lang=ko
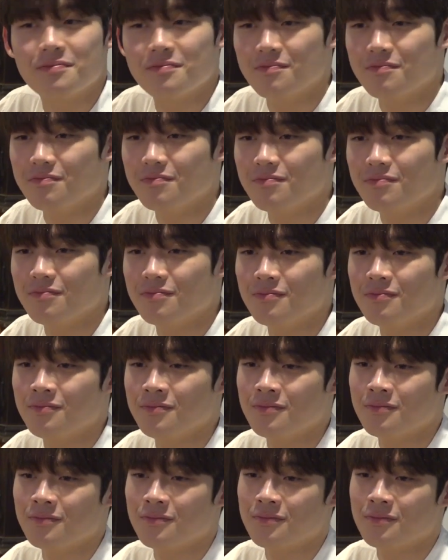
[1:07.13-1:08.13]

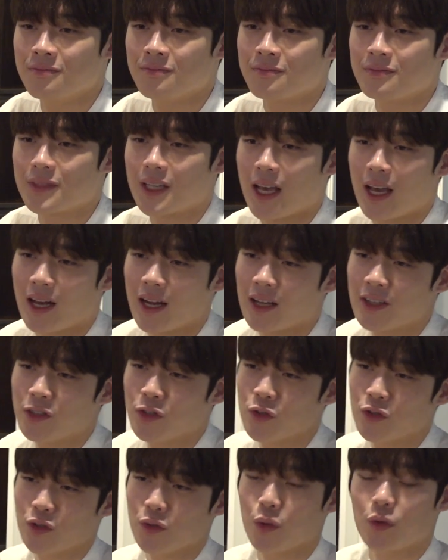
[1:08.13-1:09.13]
음,
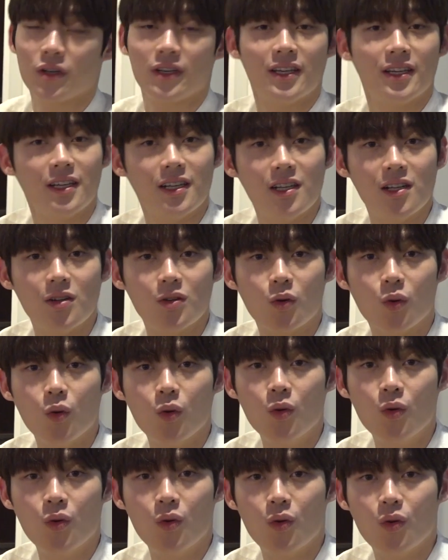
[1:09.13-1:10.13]
계란용으로
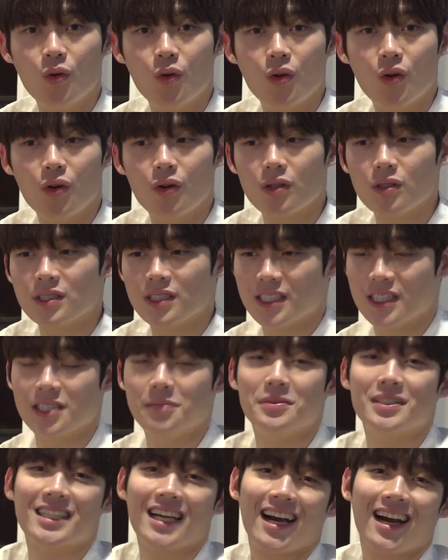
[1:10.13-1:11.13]
길고
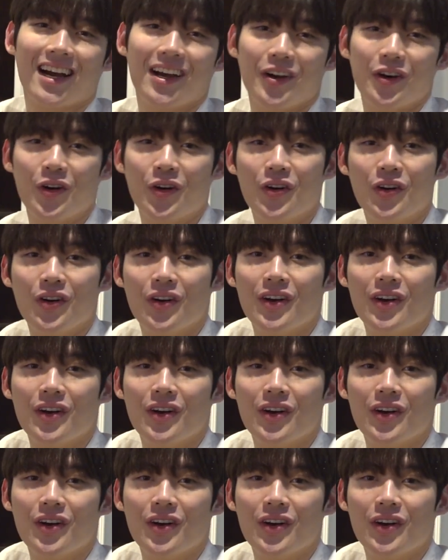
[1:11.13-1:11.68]
지름이 작아요